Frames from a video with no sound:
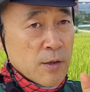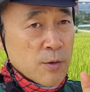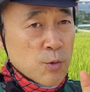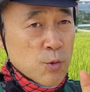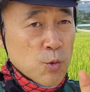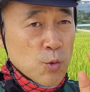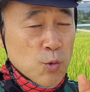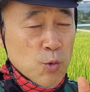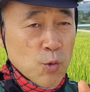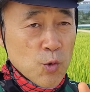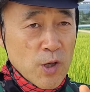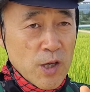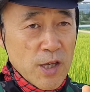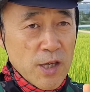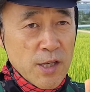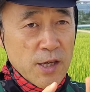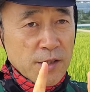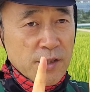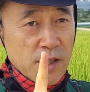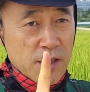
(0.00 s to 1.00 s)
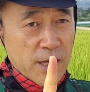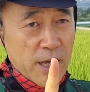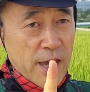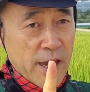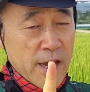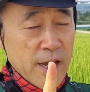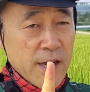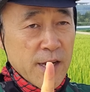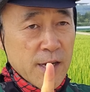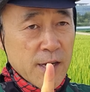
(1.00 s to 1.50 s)
수술이
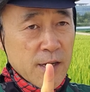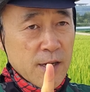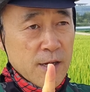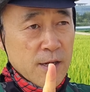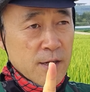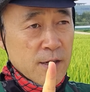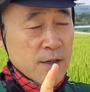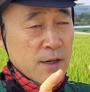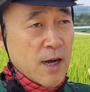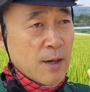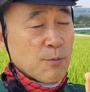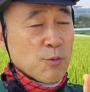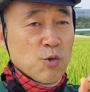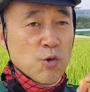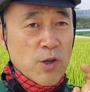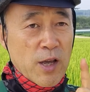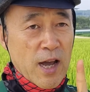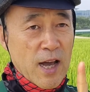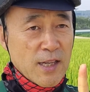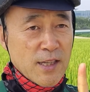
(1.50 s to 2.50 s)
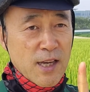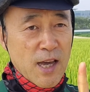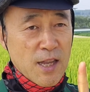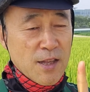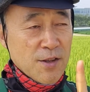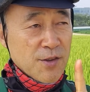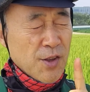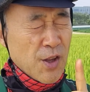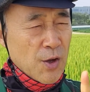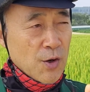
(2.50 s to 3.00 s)
6개, 암술이 1개
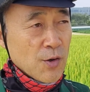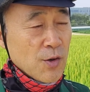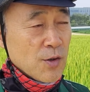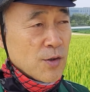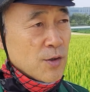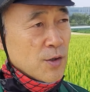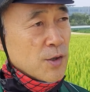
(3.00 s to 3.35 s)
있는데요.